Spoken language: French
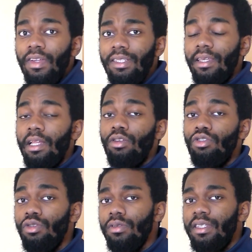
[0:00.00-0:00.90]
c'est quelque
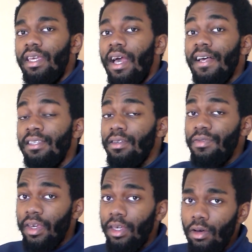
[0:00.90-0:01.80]
chose qui est assez
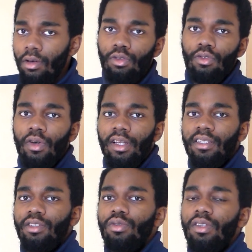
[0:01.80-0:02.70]
fréquent de voir les
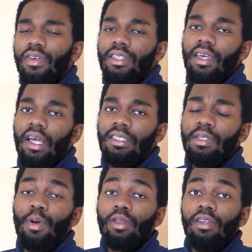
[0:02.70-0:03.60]
intuitifs extravertis
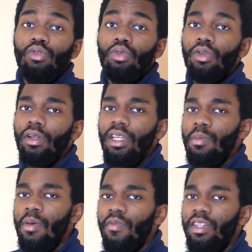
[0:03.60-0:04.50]
porter tout le temps les
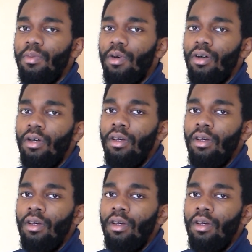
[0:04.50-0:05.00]
mêmes vêtements.